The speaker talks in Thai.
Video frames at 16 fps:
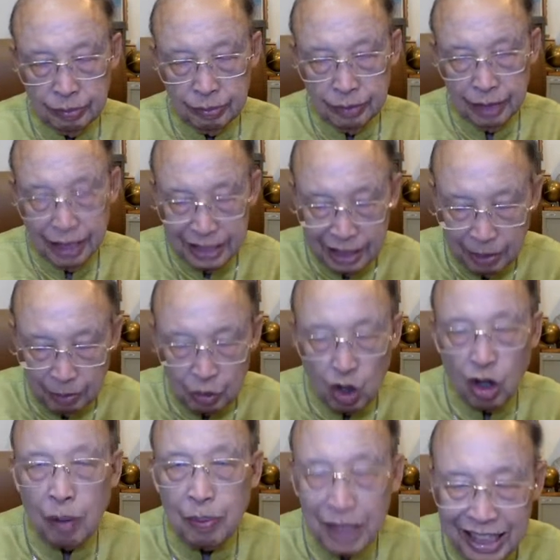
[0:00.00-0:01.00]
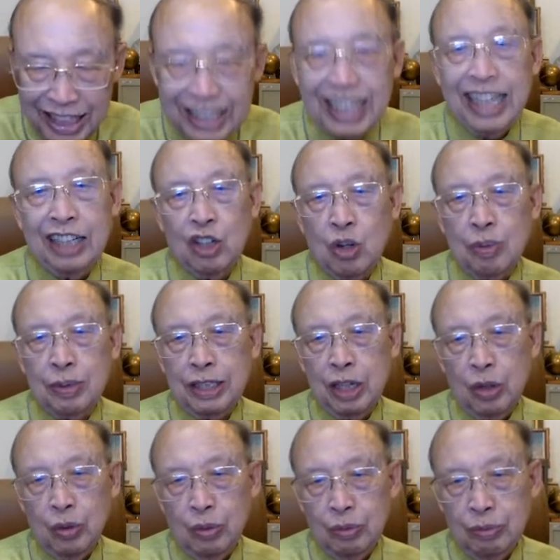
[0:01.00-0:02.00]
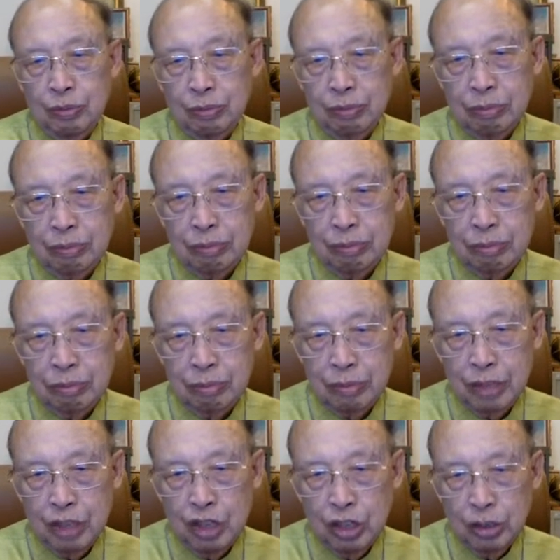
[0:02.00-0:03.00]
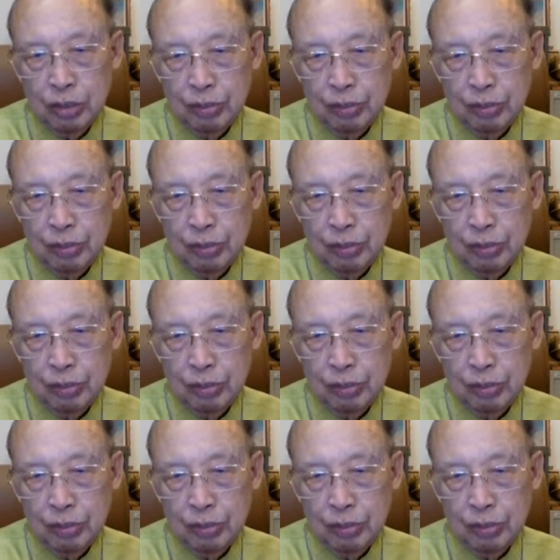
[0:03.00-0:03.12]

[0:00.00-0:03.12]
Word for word: แต่เสื่อมต่อกับฤทธิ์เดชของพระเจ้าลอง